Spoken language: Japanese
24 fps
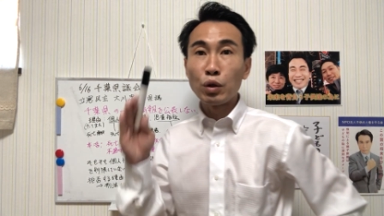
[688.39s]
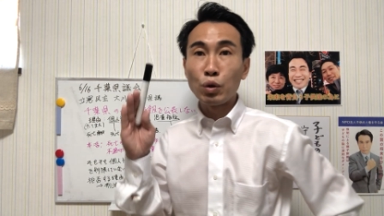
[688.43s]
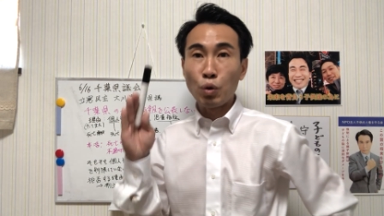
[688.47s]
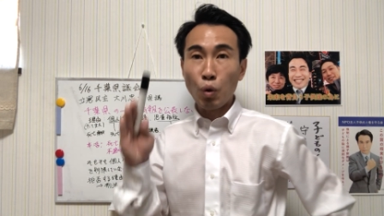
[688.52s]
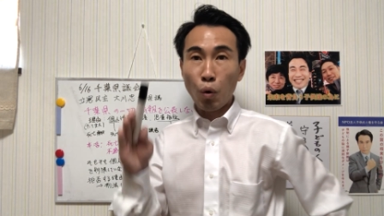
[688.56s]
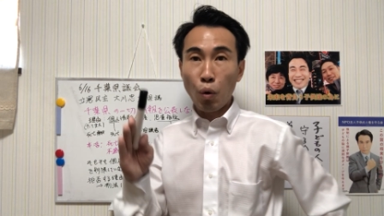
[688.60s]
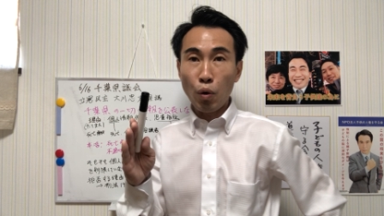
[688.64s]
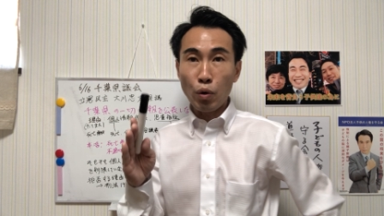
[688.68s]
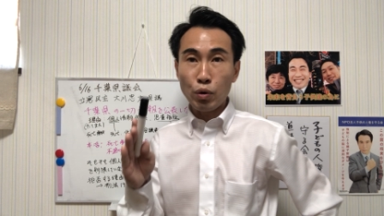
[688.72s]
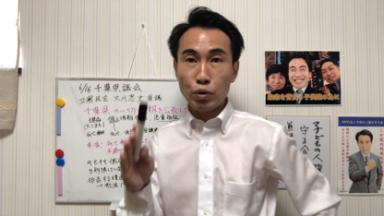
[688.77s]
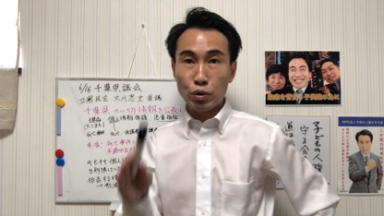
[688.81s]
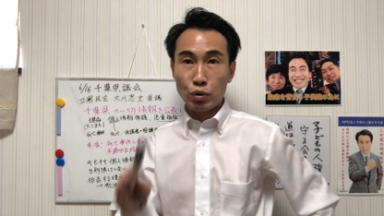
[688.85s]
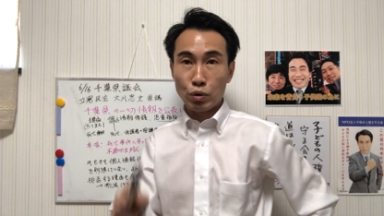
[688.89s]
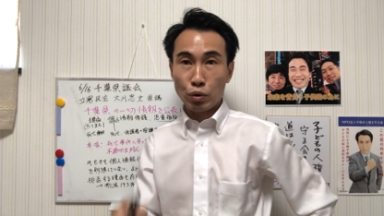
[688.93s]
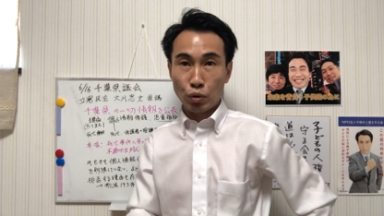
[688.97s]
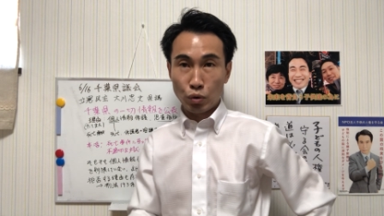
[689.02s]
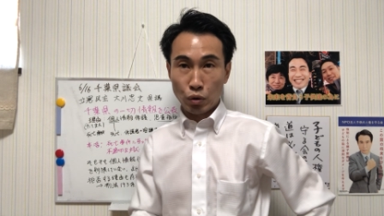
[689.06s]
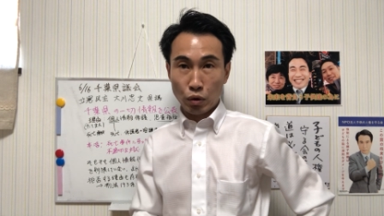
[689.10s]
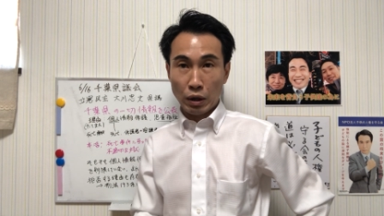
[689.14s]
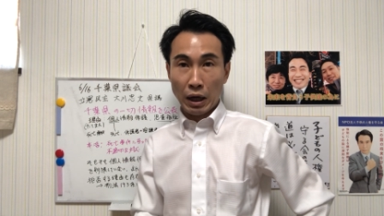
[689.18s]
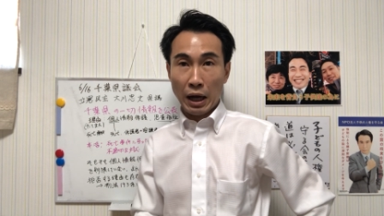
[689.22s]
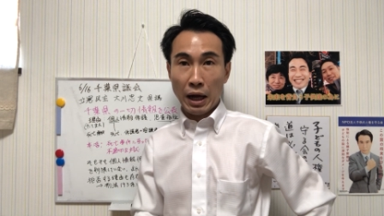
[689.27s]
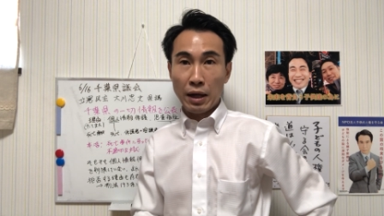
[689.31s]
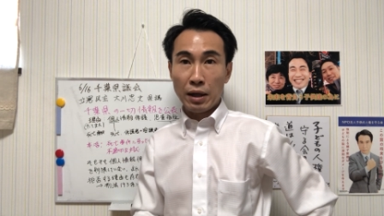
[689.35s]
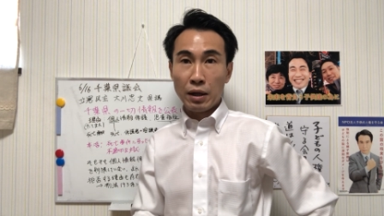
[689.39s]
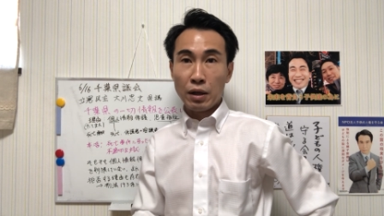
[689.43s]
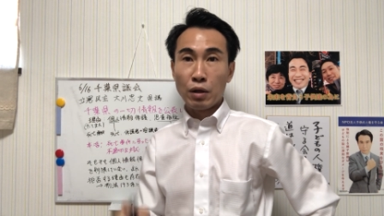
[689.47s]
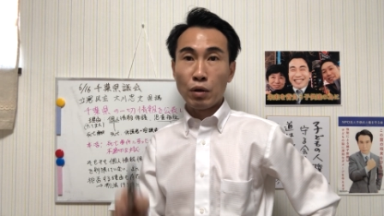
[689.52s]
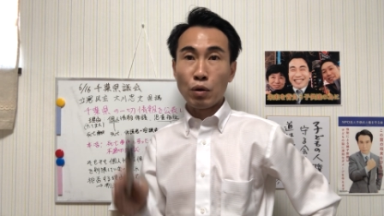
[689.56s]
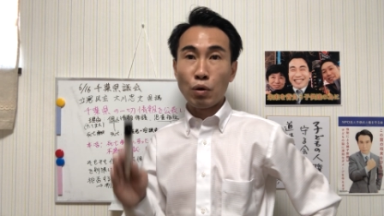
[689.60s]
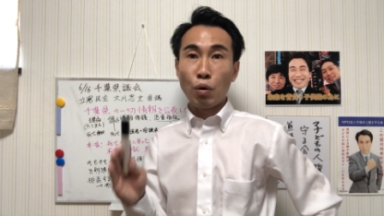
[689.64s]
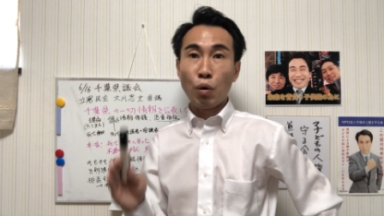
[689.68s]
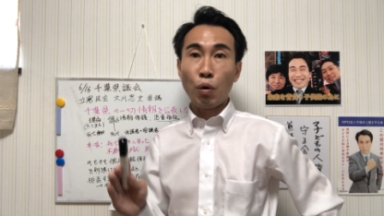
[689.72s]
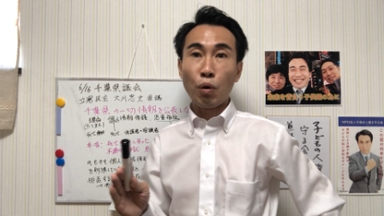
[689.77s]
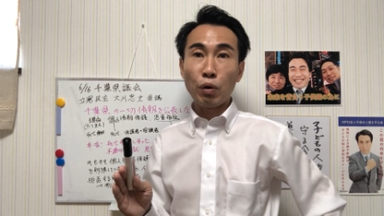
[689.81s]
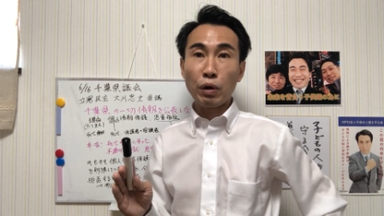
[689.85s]
どういうことか
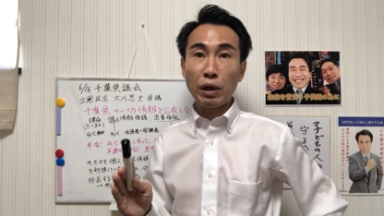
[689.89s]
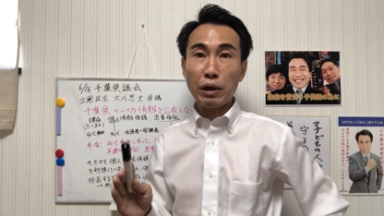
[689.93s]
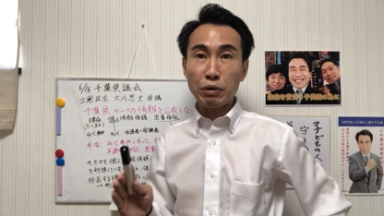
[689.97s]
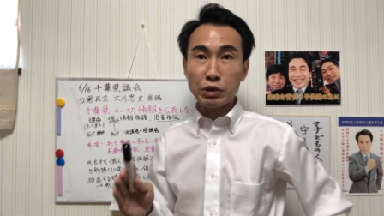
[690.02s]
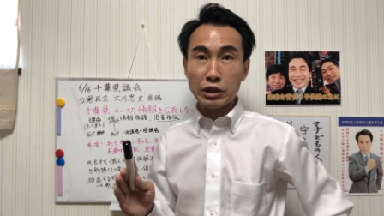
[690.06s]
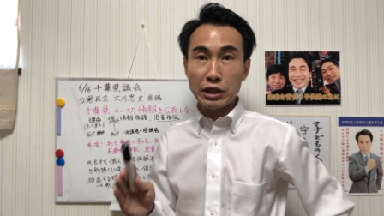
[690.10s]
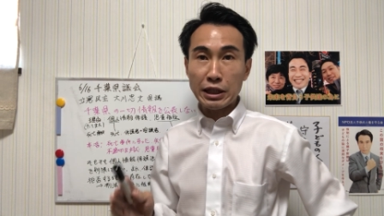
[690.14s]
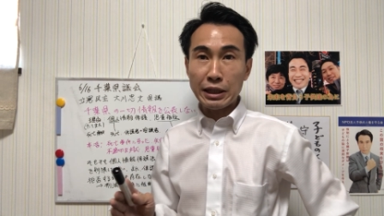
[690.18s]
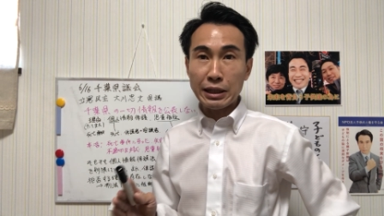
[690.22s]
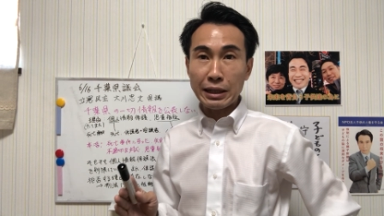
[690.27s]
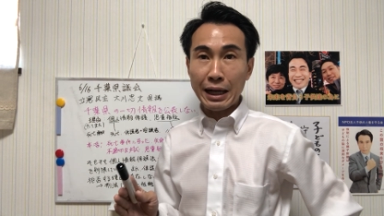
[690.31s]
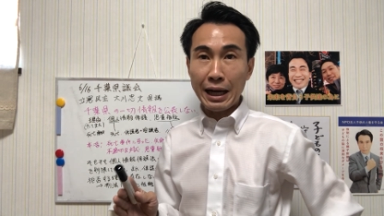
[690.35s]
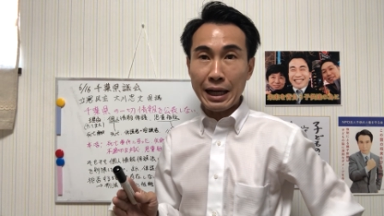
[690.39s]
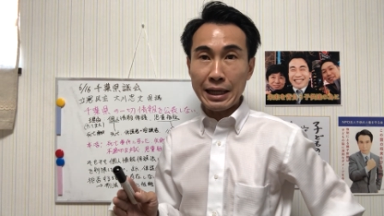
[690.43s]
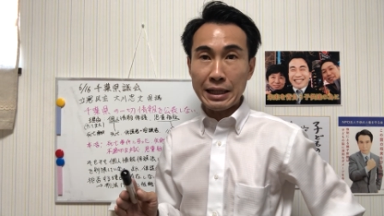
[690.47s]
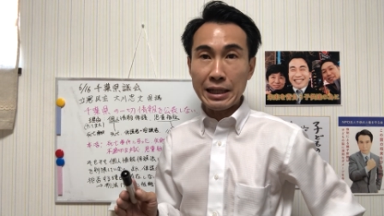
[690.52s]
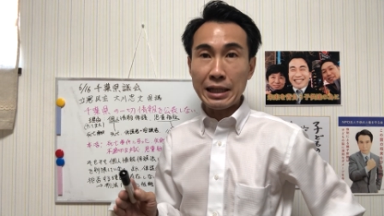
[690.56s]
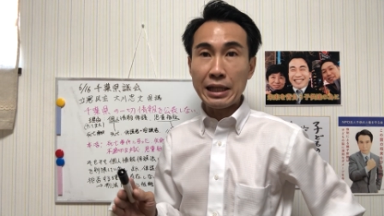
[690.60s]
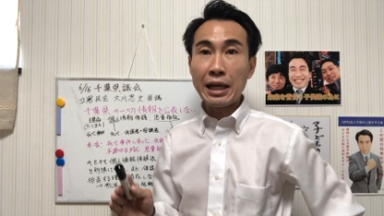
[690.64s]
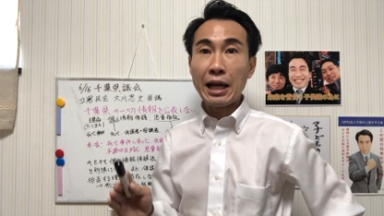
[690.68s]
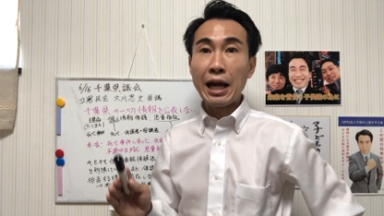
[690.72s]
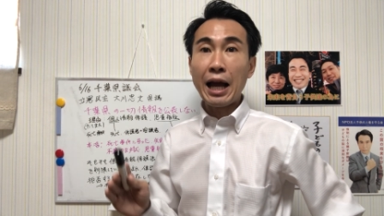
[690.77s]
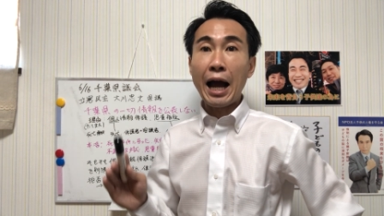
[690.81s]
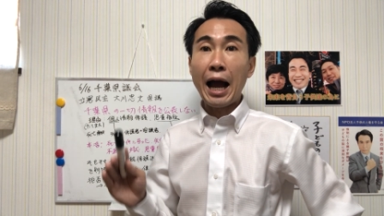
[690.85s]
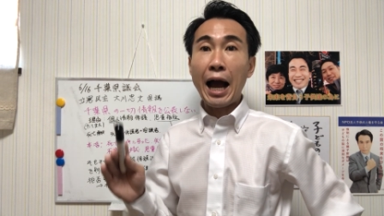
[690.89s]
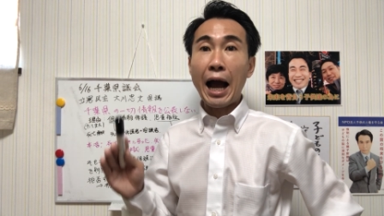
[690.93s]
これをしっかり